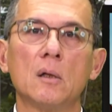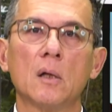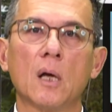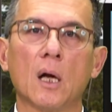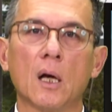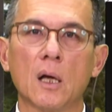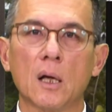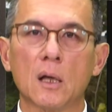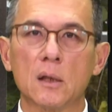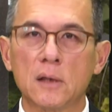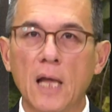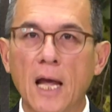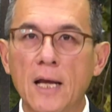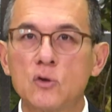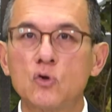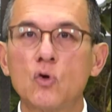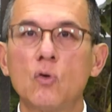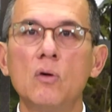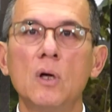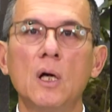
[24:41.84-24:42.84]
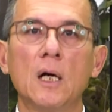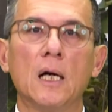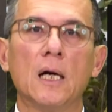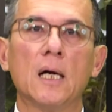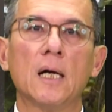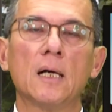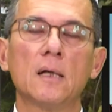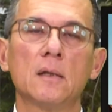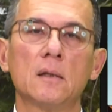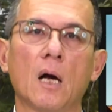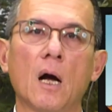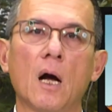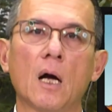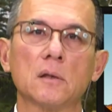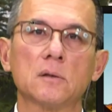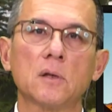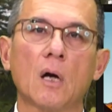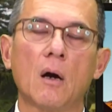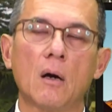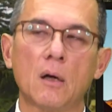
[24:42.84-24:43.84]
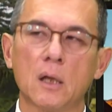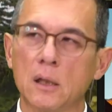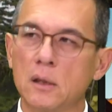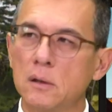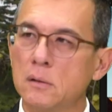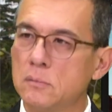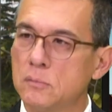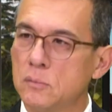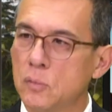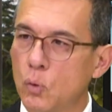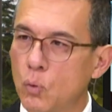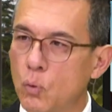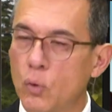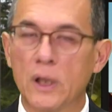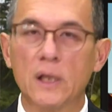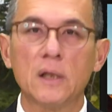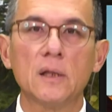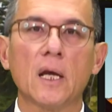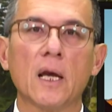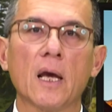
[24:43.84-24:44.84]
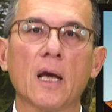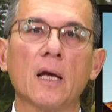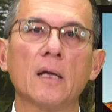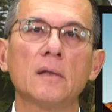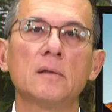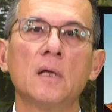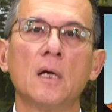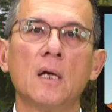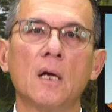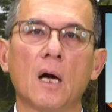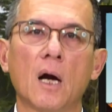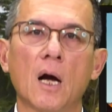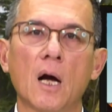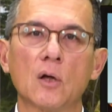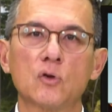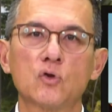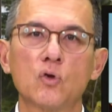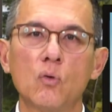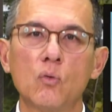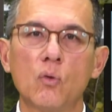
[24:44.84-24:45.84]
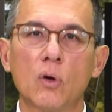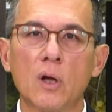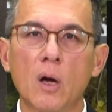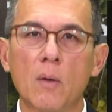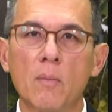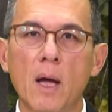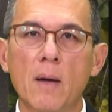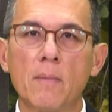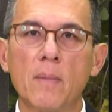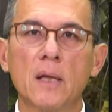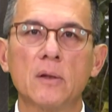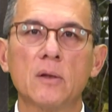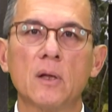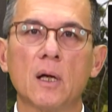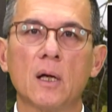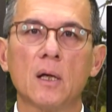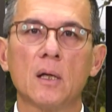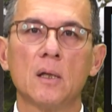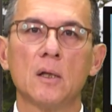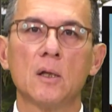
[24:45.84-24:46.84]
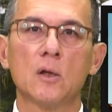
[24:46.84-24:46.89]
呃碳中和啊，到二零五零年啊，中国要慢慢的。